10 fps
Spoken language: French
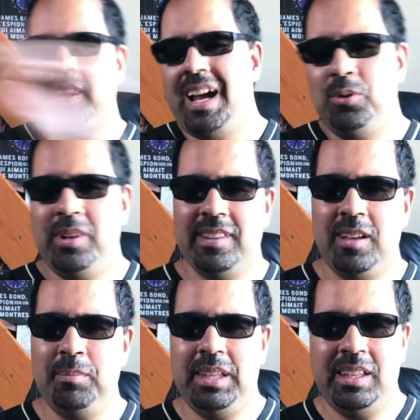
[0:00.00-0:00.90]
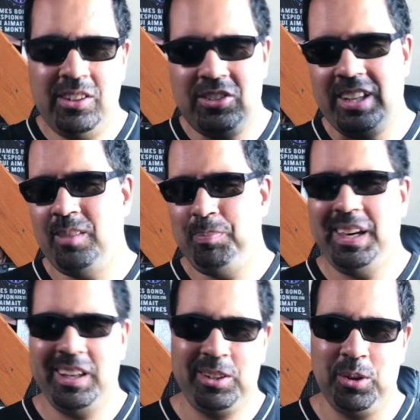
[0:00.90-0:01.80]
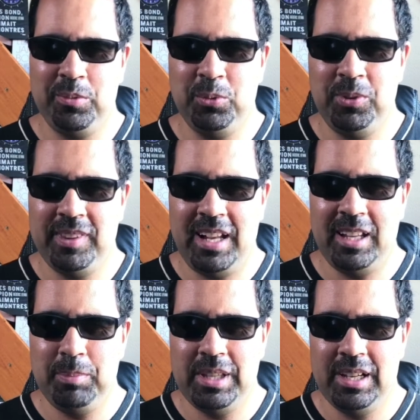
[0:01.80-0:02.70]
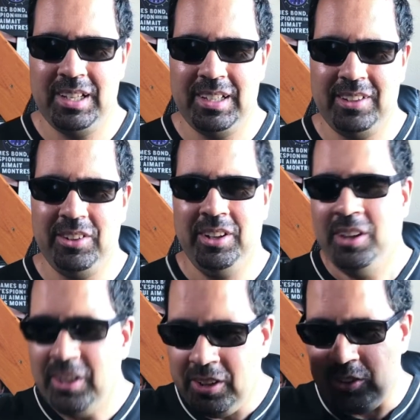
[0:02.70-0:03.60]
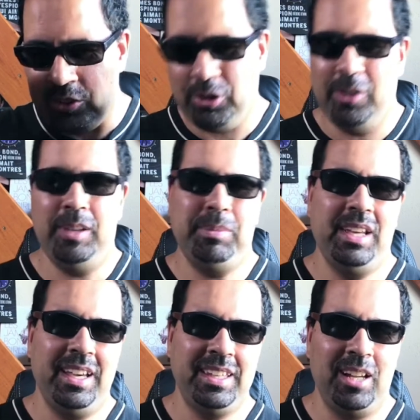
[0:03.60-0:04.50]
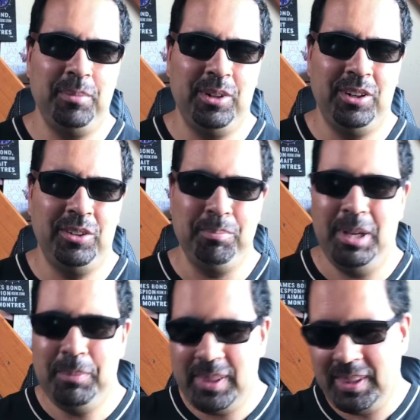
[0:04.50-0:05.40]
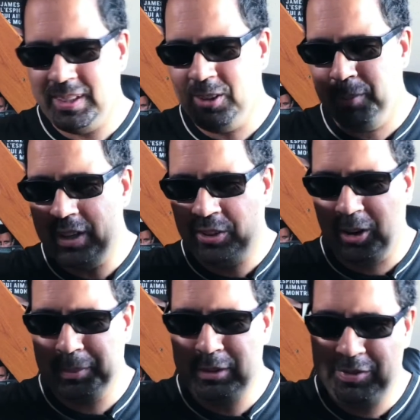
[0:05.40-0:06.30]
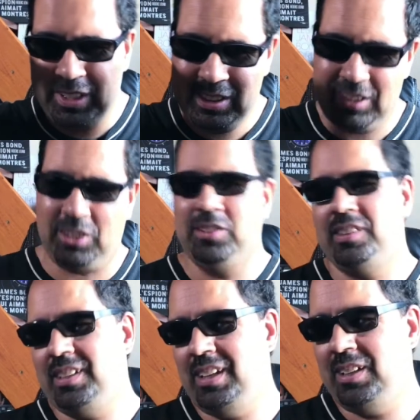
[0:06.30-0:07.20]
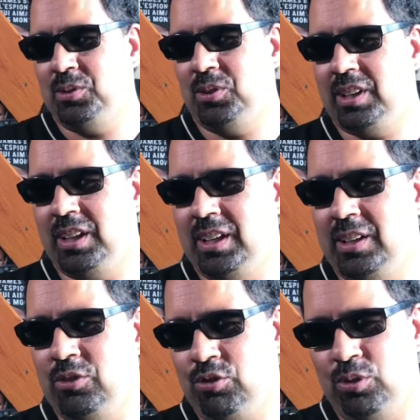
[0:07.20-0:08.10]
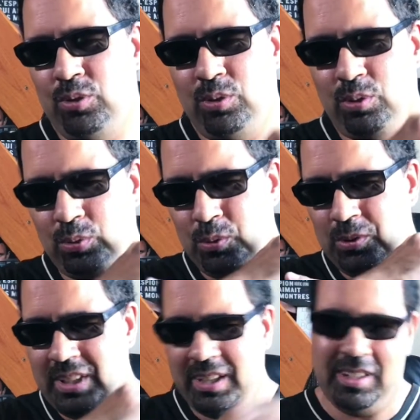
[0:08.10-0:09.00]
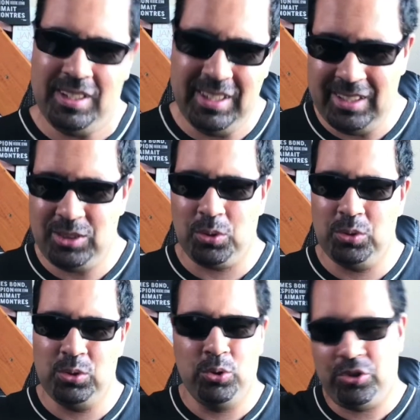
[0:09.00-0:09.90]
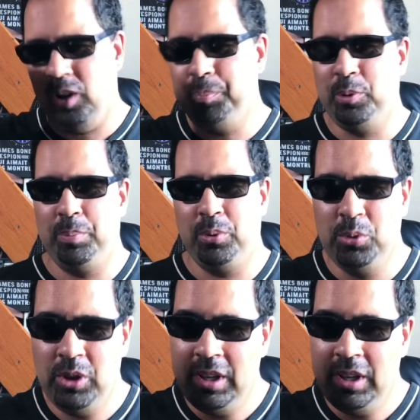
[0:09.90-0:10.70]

Salut les amis, j'espère que vous allez bien. Je vais bien également, même si dans ma chambre il fait 31 degrés, je sue des litres d'eau, j'en peux plus.